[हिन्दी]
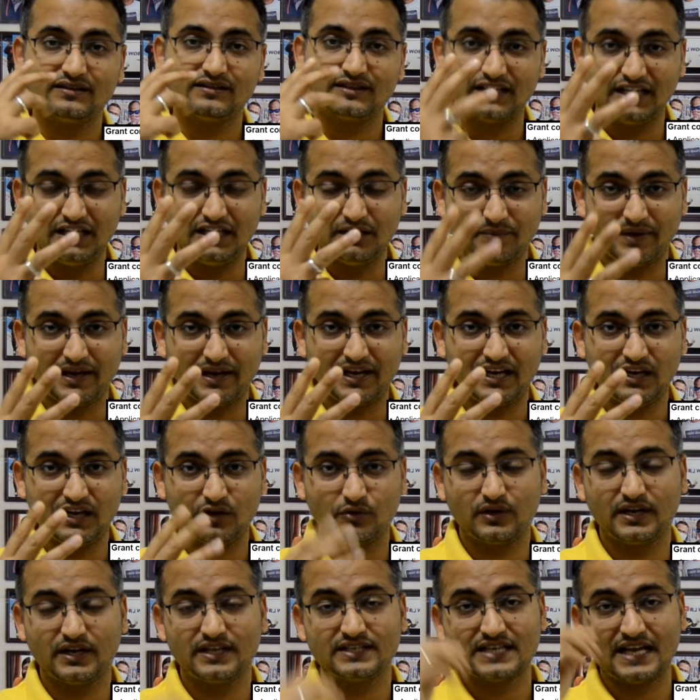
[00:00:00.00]
तीन महीने
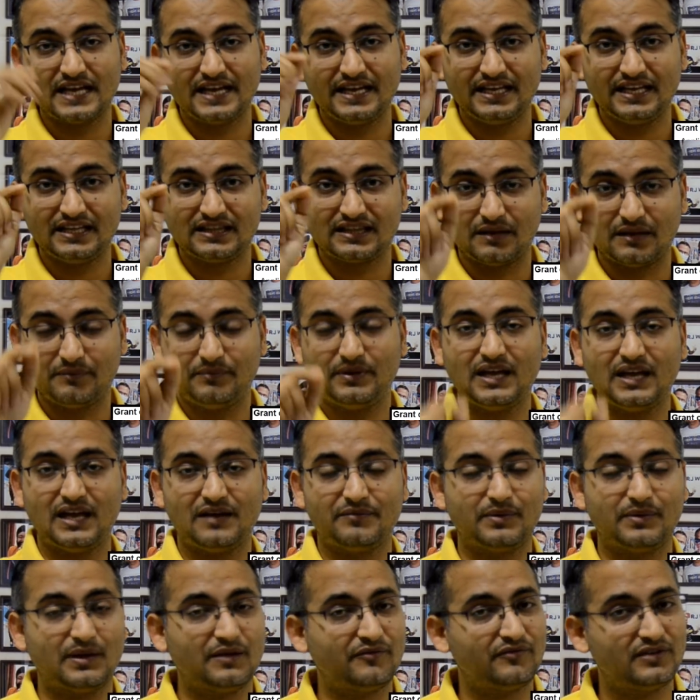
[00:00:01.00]
होने चाहिए तभी
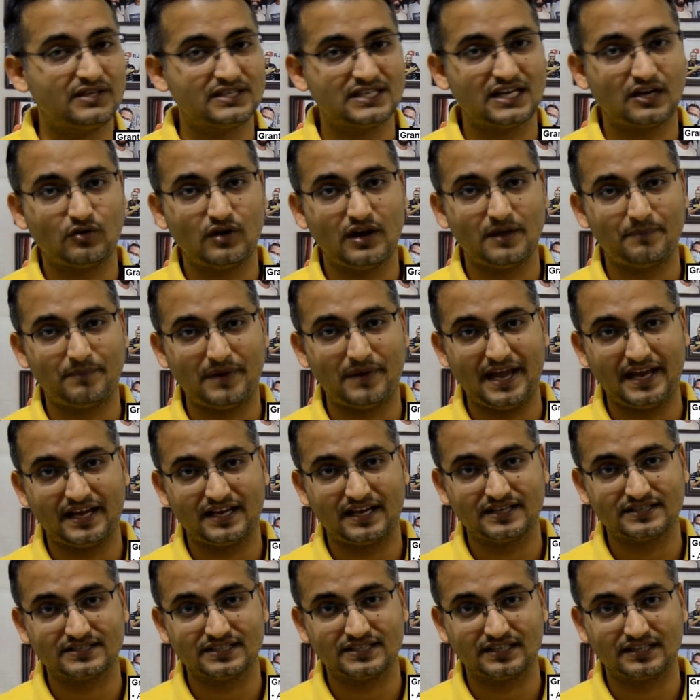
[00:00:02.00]
आप ये वीज़ा को अप्लाई
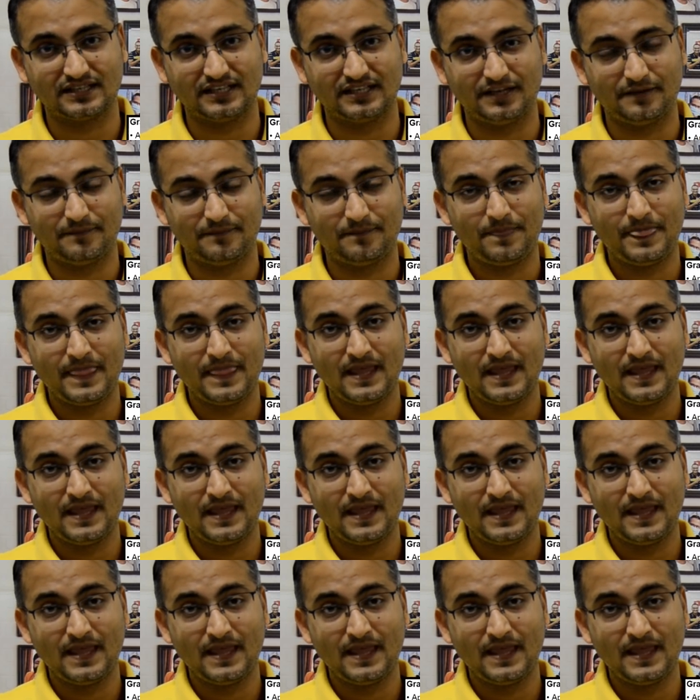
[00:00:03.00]
कर सकते हैं